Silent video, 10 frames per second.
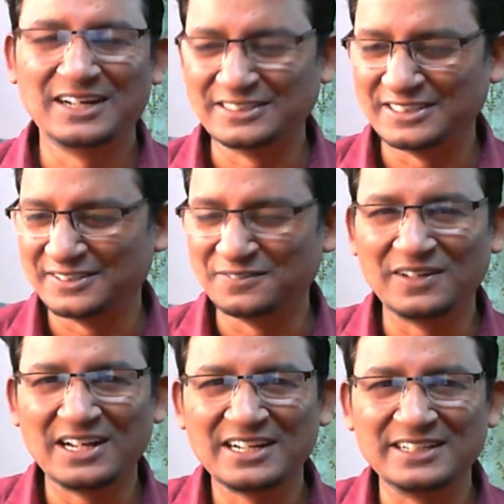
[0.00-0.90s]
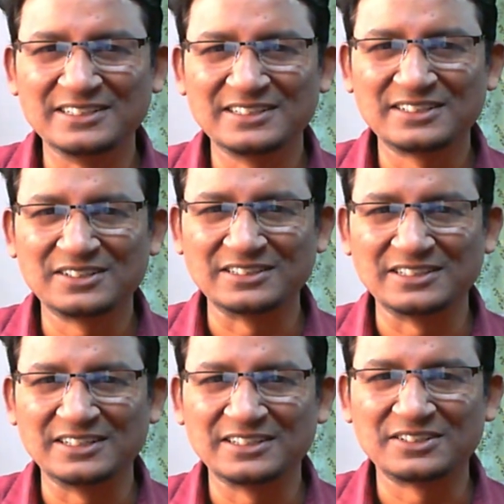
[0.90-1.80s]
அந்த வேலை
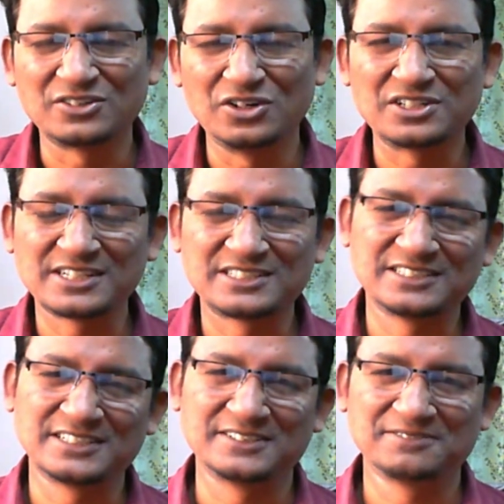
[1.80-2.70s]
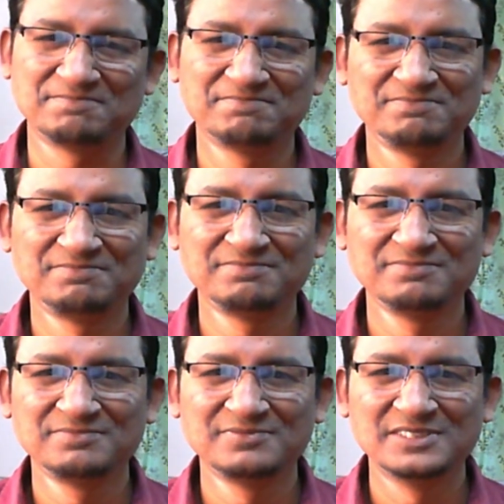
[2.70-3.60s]
அந்த கான்ட்ராக்டரிடம்
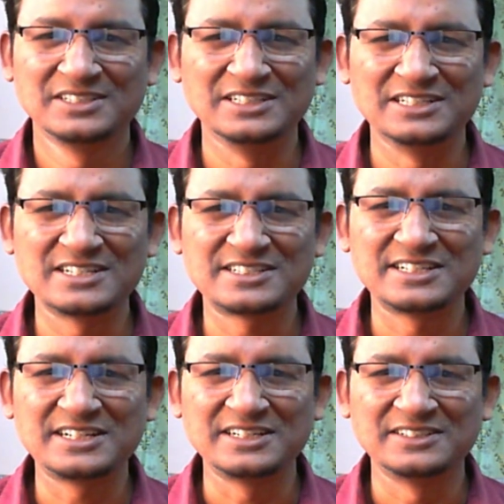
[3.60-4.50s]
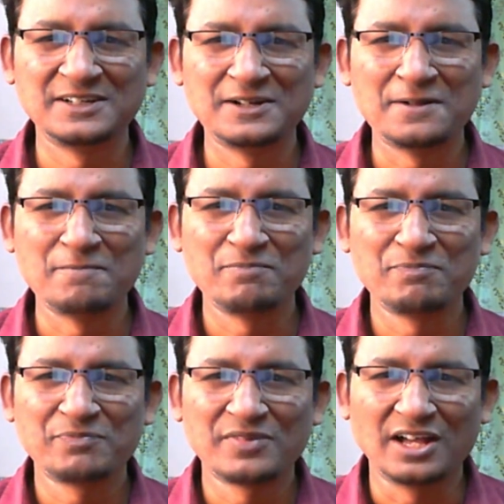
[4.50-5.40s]
நீ என்ன செய்கிற
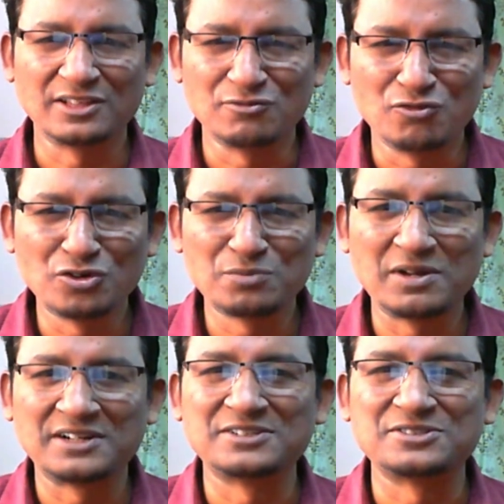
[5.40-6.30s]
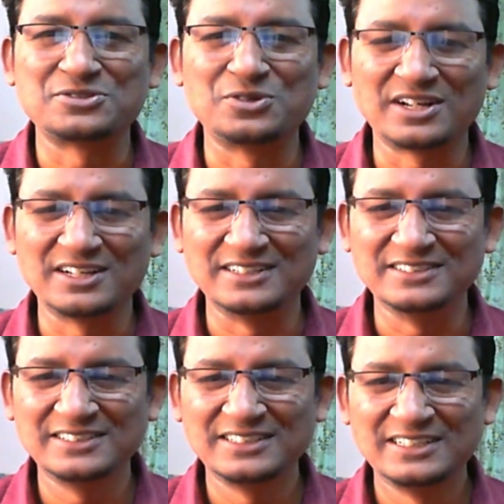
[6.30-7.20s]
அந்த ஃபோர்மேனிடம் சொல்கிறாரு
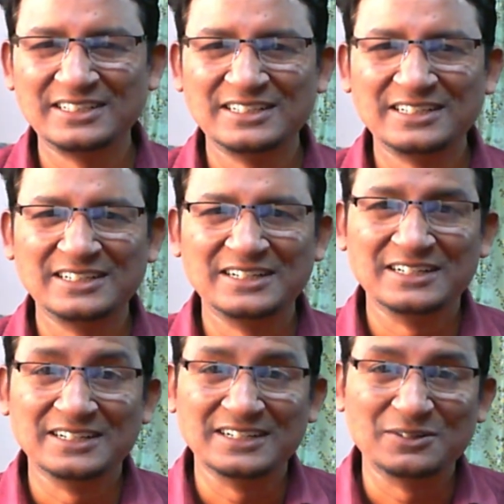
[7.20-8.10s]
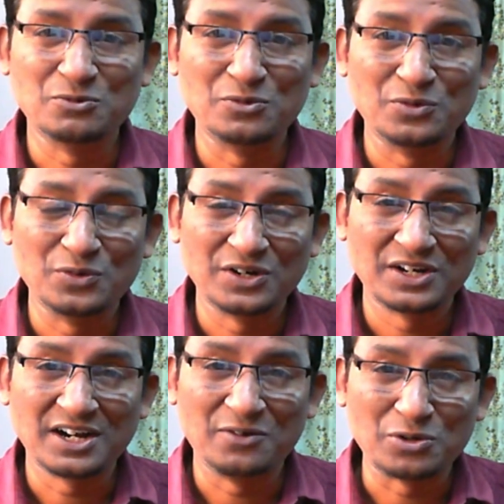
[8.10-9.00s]
ஓ
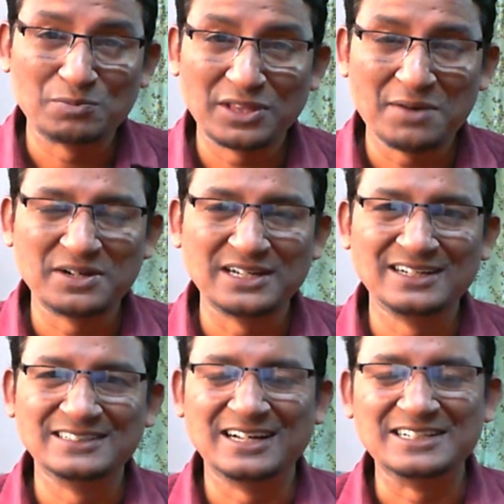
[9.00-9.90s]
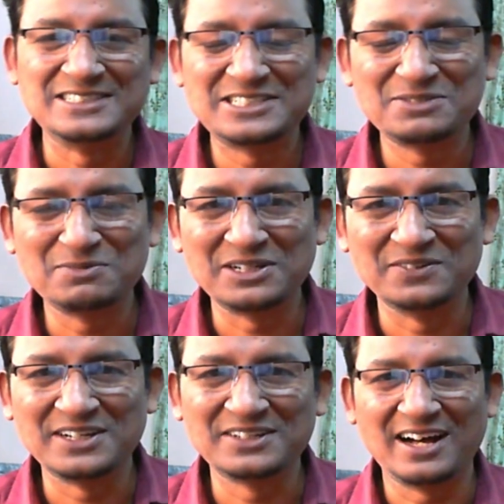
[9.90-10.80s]
க ஒன்பதாம் மணிலேருந்து அஞ்சு மணி
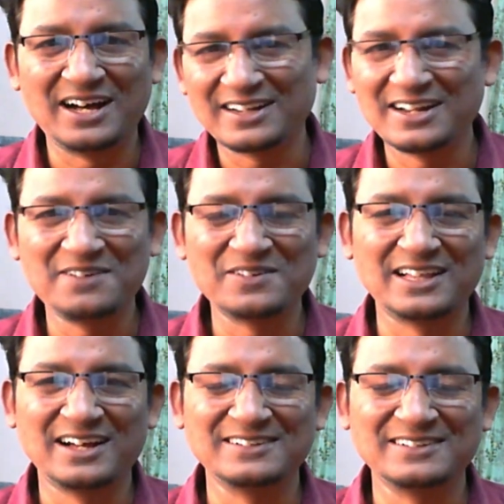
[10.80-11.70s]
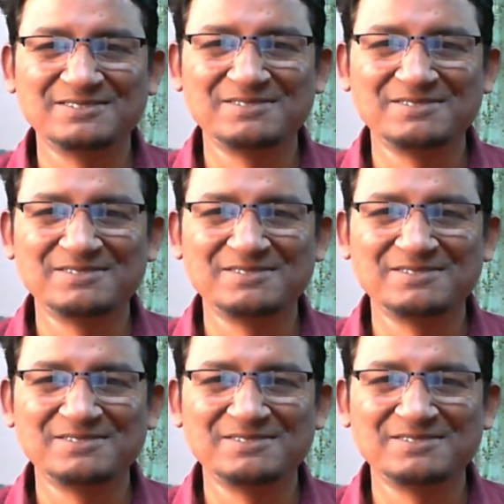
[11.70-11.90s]
வரைக்கும் யாரெல்லாம் வந்தாங்களோ